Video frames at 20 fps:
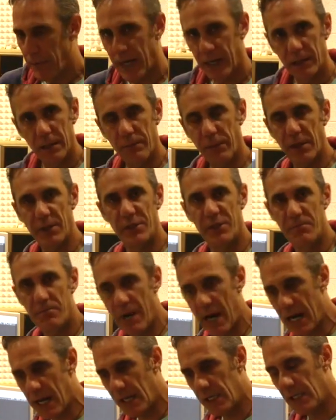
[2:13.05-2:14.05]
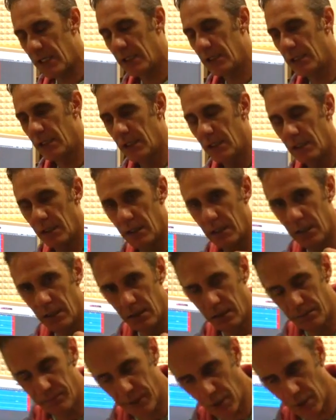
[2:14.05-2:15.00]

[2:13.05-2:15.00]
parti principali di